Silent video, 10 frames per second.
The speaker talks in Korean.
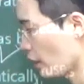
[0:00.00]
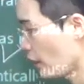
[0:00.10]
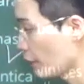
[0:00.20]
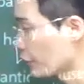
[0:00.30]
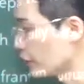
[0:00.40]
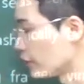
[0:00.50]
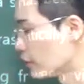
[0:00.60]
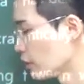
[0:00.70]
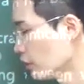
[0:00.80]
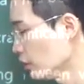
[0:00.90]
얘는
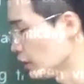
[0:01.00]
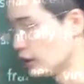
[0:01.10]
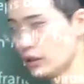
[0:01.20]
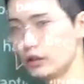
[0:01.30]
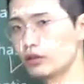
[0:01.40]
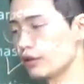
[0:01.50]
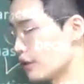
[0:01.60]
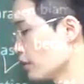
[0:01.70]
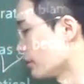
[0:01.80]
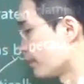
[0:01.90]

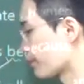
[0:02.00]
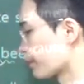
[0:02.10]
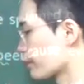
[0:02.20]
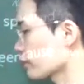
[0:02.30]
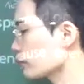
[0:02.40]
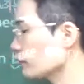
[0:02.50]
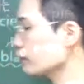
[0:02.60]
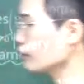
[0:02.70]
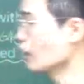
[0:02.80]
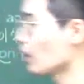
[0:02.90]
인터넷은
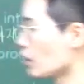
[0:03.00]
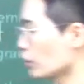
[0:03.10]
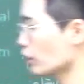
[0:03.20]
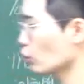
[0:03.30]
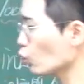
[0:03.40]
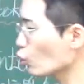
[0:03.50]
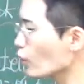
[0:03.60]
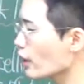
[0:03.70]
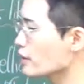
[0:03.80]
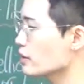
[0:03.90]
그렇게
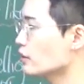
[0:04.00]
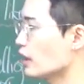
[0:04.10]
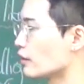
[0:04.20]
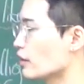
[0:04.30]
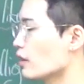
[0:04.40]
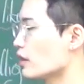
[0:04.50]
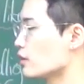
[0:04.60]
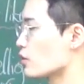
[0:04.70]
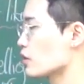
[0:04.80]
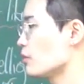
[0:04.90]
똑똑하지는
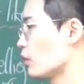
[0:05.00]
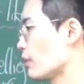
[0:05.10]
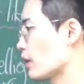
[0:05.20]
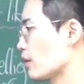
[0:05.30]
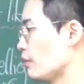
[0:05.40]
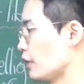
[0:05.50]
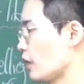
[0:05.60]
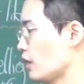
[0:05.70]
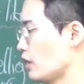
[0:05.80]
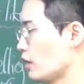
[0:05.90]
않다라는 것이 명백합니다.
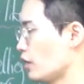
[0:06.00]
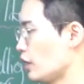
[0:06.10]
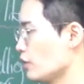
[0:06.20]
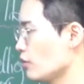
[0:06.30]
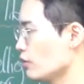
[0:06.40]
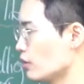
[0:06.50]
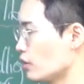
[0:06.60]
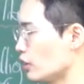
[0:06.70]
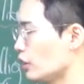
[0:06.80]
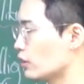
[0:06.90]
해서
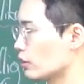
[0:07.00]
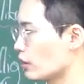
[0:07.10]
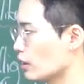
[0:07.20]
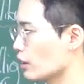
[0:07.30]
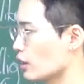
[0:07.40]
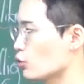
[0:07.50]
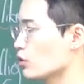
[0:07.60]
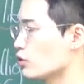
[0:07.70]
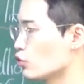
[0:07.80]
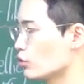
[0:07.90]
이때
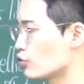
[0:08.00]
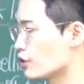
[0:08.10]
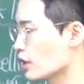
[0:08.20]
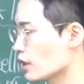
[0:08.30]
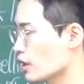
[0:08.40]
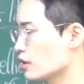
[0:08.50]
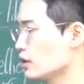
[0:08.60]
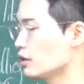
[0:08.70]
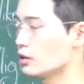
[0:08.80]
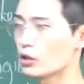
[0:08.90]
가주어진 주어
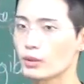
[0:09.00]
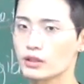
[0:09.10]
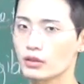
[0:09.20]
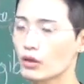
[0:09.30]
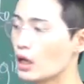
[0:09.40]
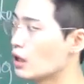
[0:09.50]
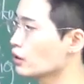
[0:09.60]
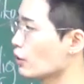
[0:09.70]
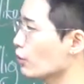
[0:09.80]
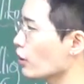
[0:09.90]
문장까지 읽어봤어.
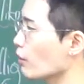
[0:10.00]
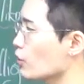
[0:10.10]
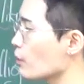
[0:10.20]
자 이렇게 하면